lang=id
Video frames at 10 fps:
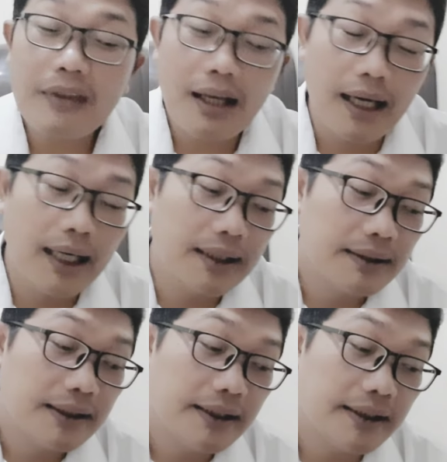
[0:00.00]
uh,
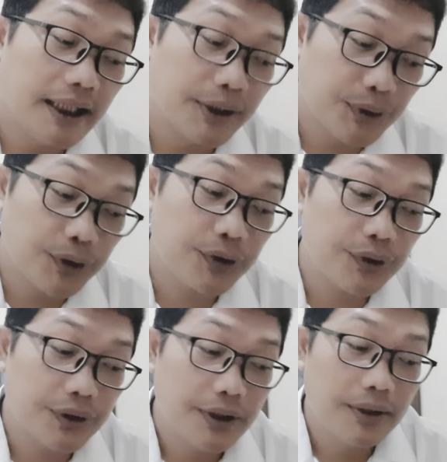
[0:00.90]

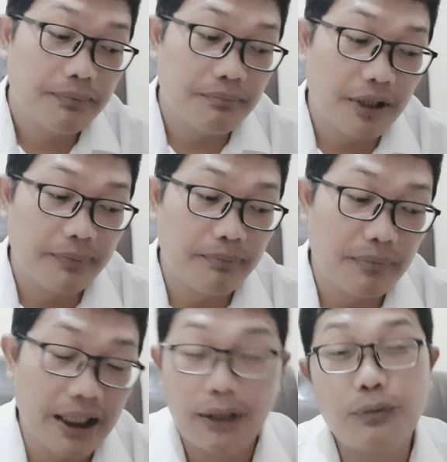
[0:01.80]
Yesus
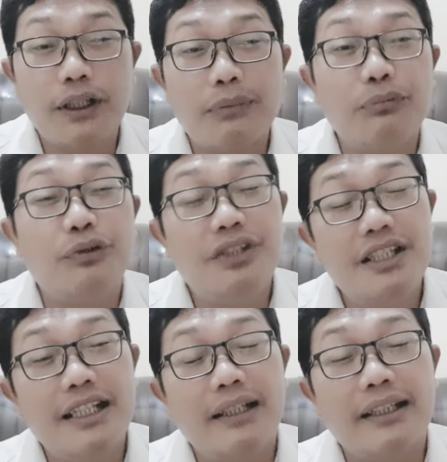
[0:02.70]
melakukan
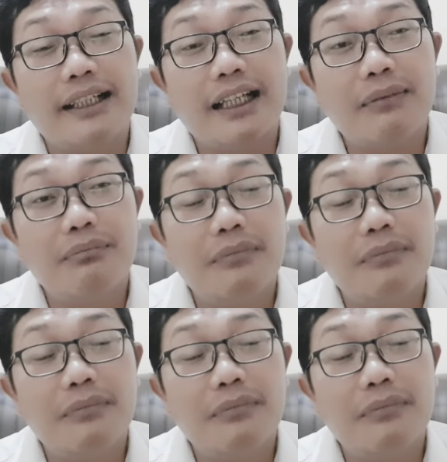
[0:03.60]
mujizat dengan